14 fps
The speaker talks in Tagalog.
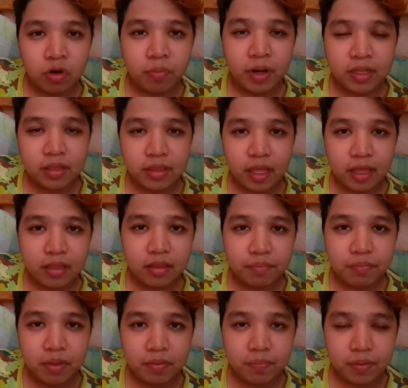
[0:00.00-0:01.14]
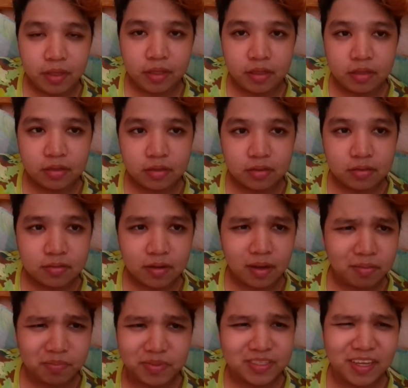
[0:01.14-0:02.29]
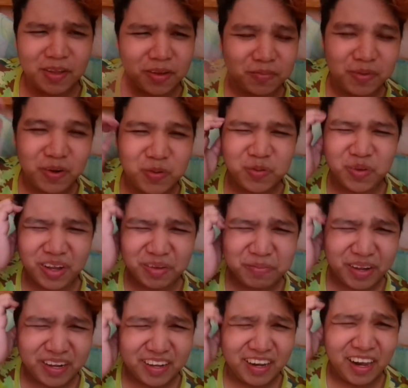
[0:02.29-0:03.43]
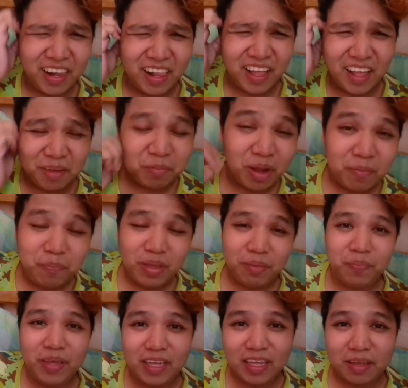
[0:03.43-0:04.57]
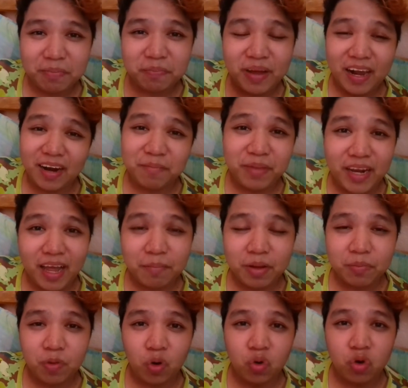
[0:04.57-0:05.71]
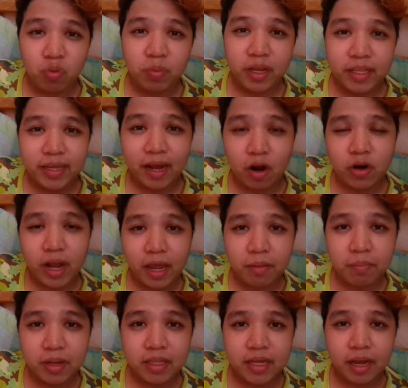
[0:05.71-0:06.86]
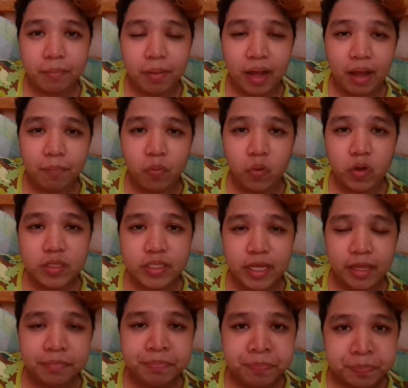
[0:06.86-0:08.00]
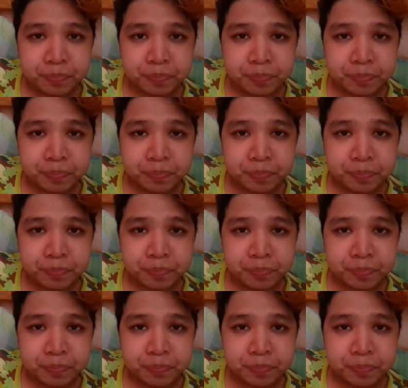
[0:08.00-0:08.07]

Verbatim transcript: or mag-take ng BP. Ah, basta 'yun, marunong kang mag mag-BP para malaman mo kung low blood ka or high blood ka. Baka po kasi